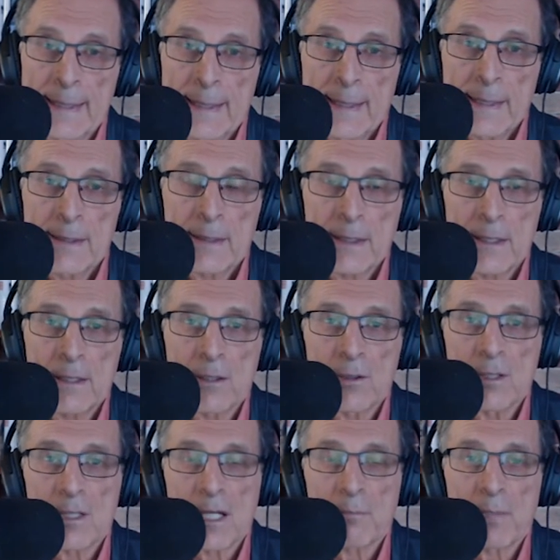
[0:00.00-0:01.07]
Дорогие
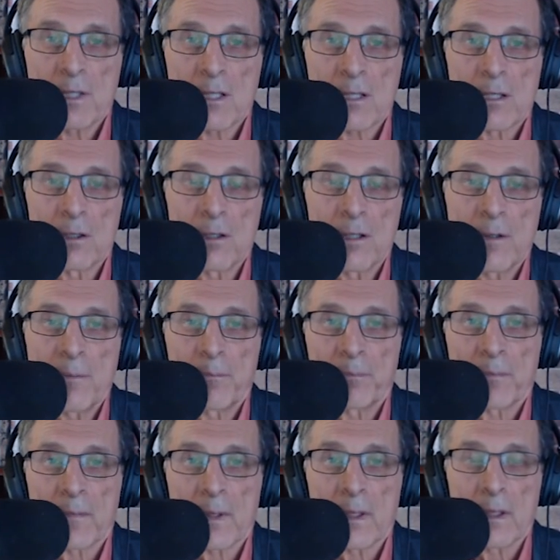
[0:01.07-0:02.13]
друзья, подошло
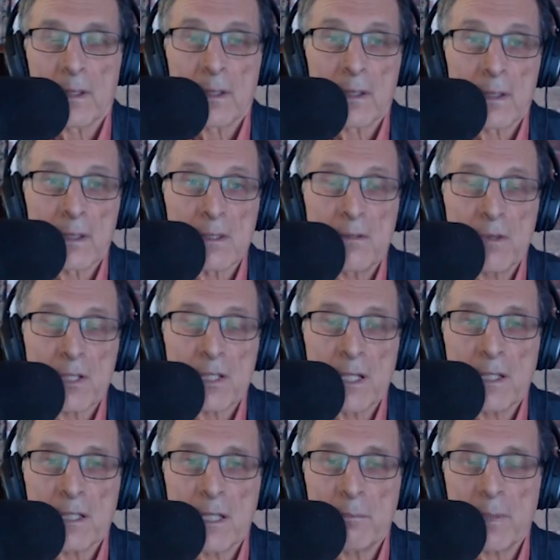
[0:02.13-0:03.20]
э,
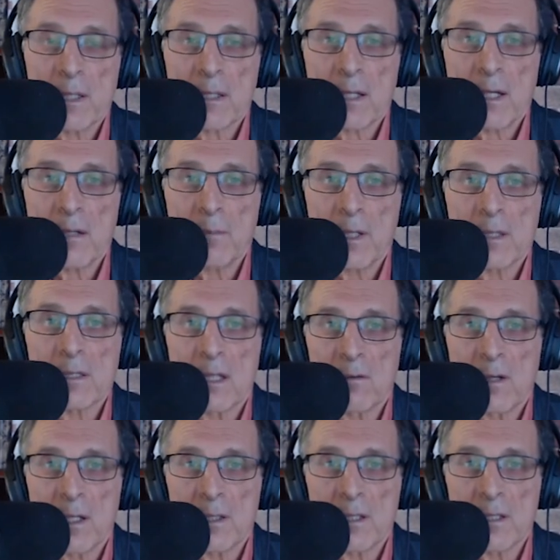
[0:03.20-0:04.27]
завершение этой программы.
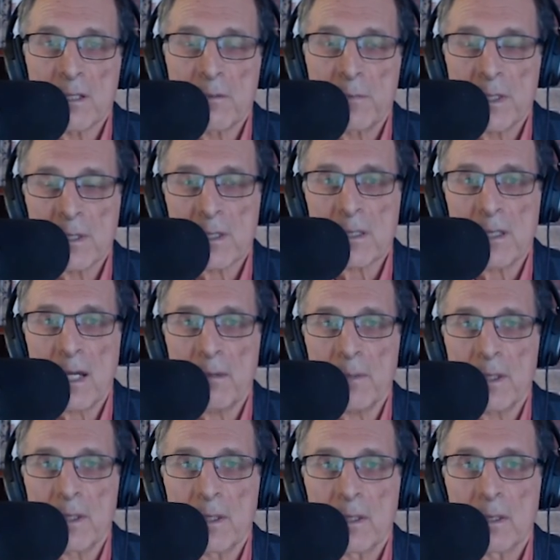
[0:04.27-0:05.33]
Оставайтесь вместе с
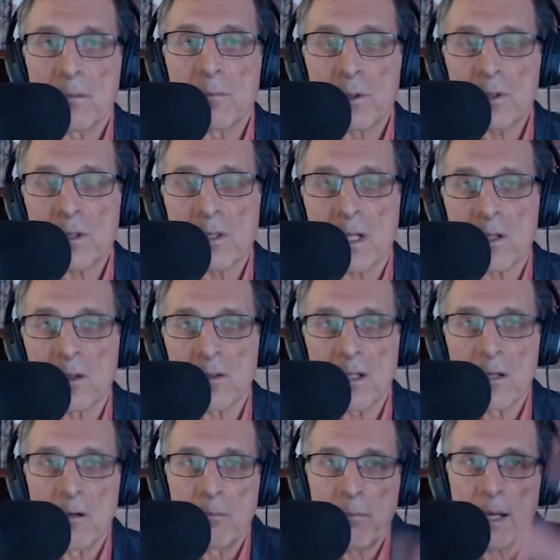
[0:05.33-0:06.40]
нами. Будьте здоровы.
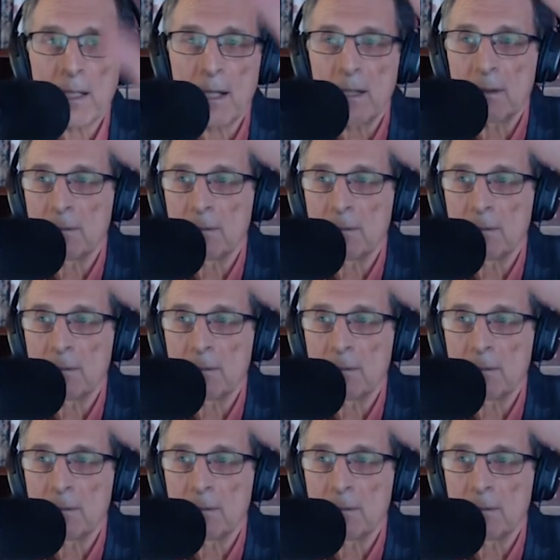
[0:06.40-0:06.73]
Пока.